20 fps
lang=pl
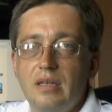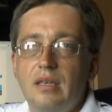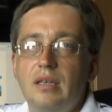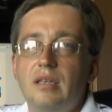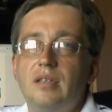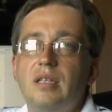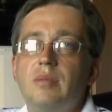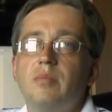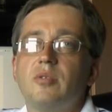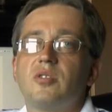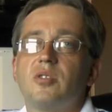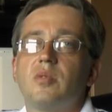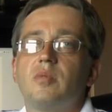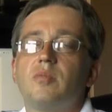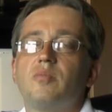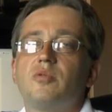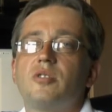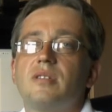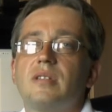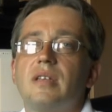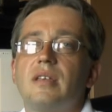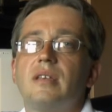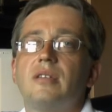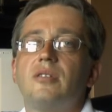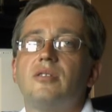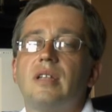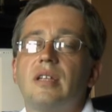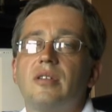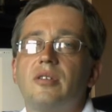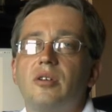i tym osobom przyznaję
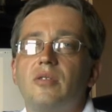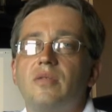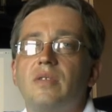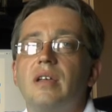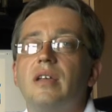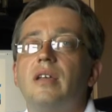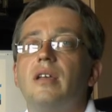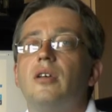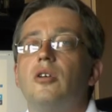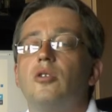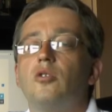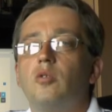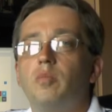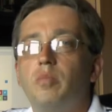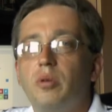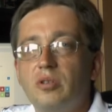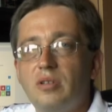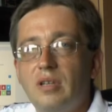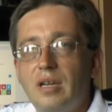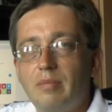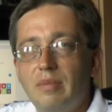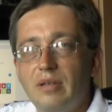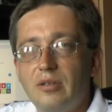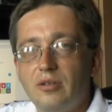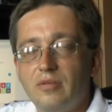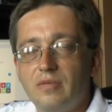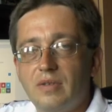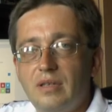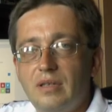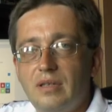dodatkowe kupony
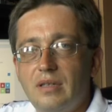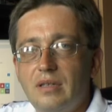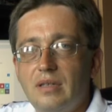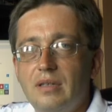rabatowe